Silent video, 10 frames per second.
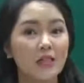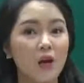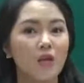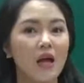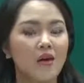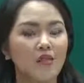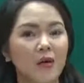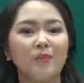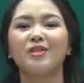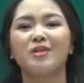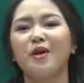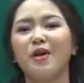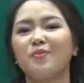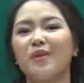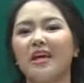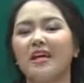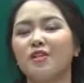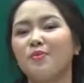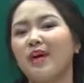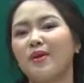trọng và đặc biệt trong ngày hôm nay
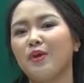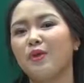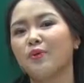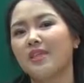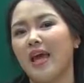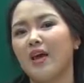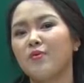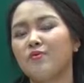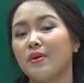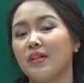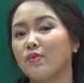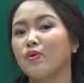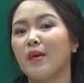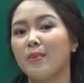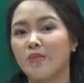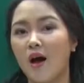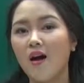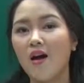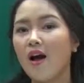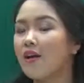trong bài ngày hôm nay cô sẽ cùng với bạn tập trung làm
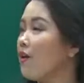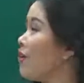rõ đó